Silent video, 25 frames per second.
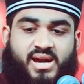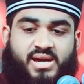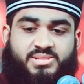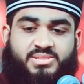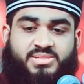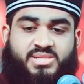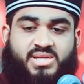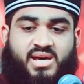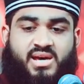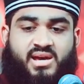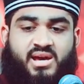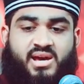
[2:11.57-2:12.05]

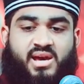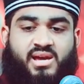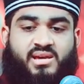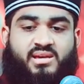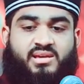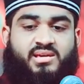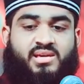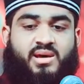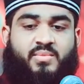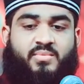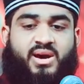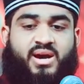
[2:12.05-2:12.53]
আসা
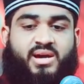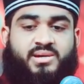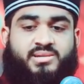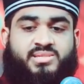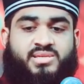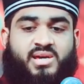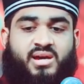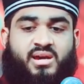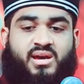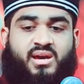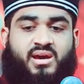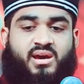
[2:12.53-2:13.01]
আইয়াব
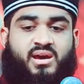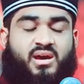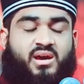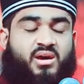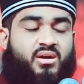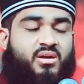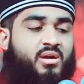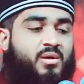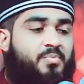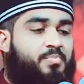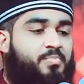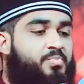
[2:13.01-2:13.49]
আসাকা
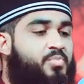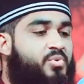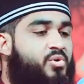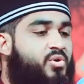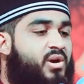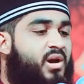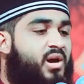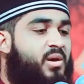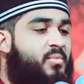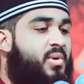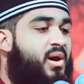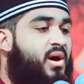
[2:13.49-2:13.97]

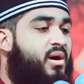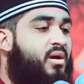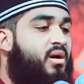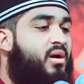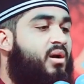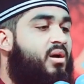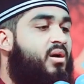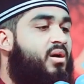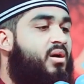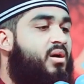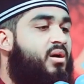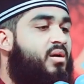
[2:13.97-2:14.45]
রব্বুকা
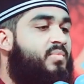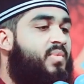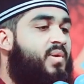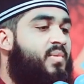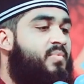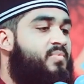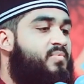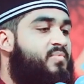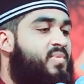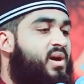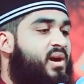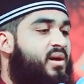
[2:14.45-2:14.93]
মাকাম
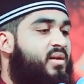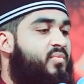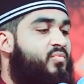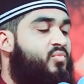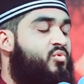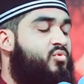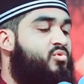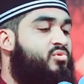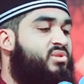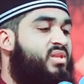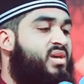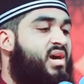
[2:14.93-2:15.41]

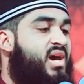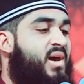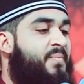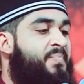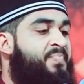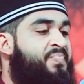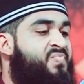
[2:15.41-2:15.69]
মাহমুদা